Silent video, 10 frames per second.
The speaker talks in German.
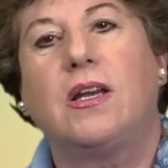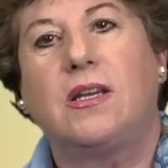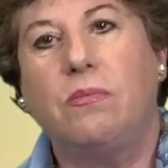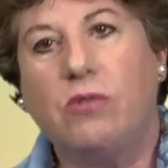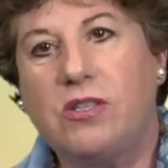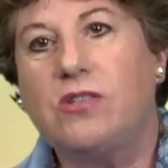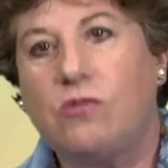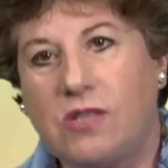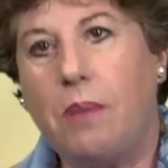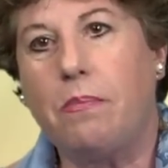Die müssen
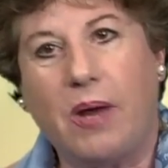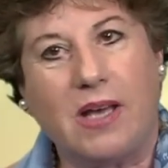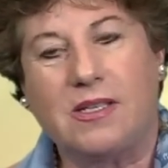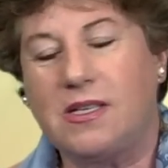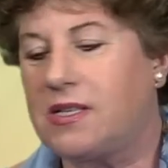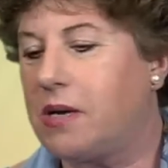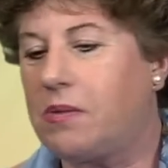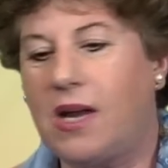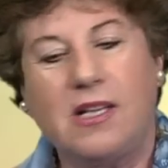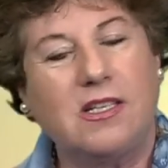zusammenpassen. Es
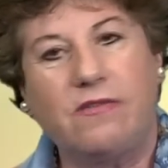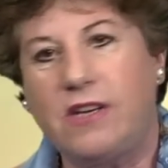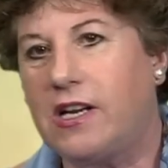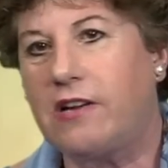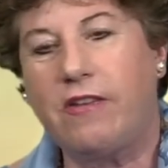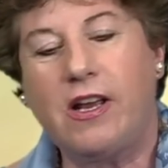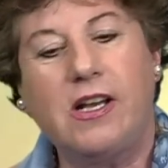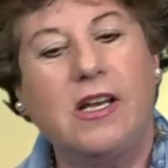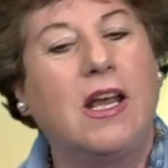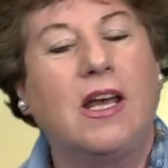gibt ganz viele
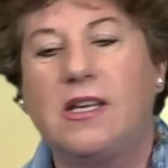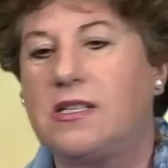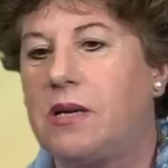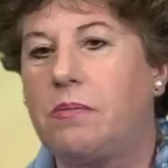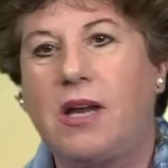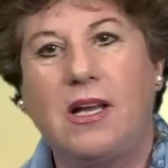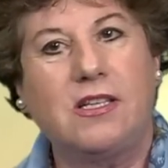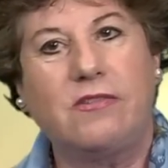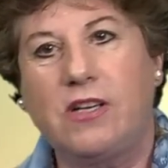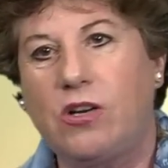Quellen, es gibt
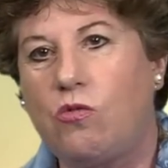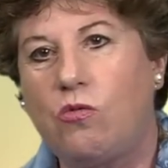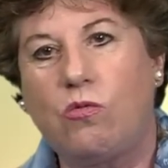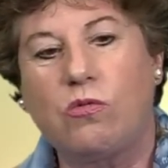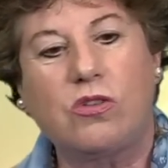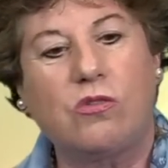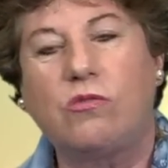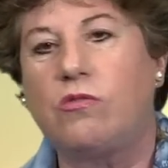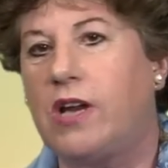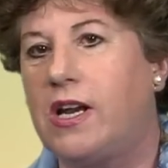ganz viele Gurus
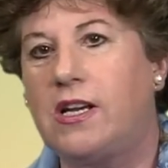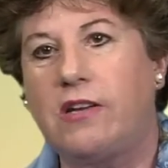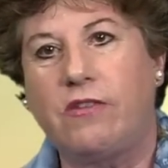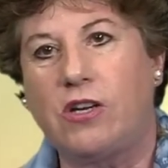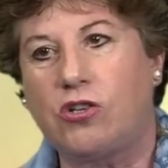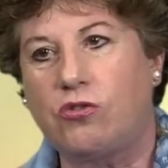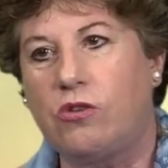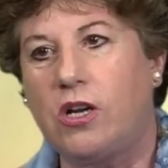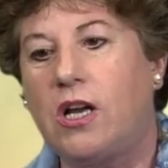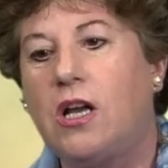und unendlich viele
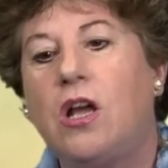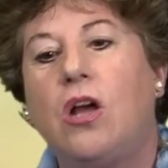Schüler.